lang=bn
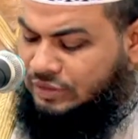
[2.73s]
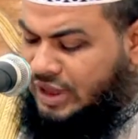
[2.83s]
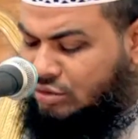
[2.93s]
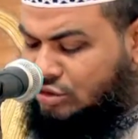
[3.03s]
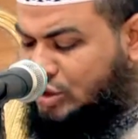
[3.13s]

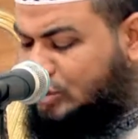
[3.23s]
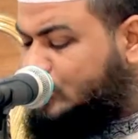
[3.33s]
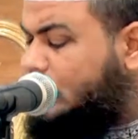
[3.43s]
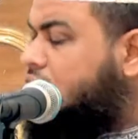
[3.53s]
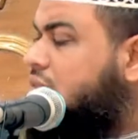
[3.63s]
প্রধান
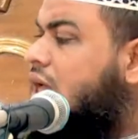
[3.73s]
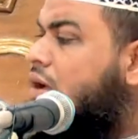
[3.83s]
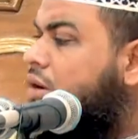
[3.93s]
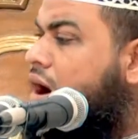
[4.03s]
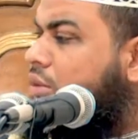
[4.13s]
উদ্দেশ্য হলো
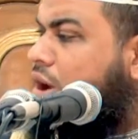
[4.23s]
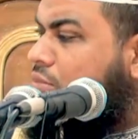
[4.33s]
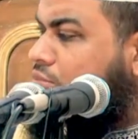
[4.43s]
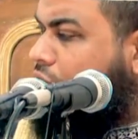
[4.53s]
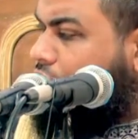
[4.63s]
তাকওয়া
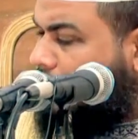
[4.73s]
অবলম্বন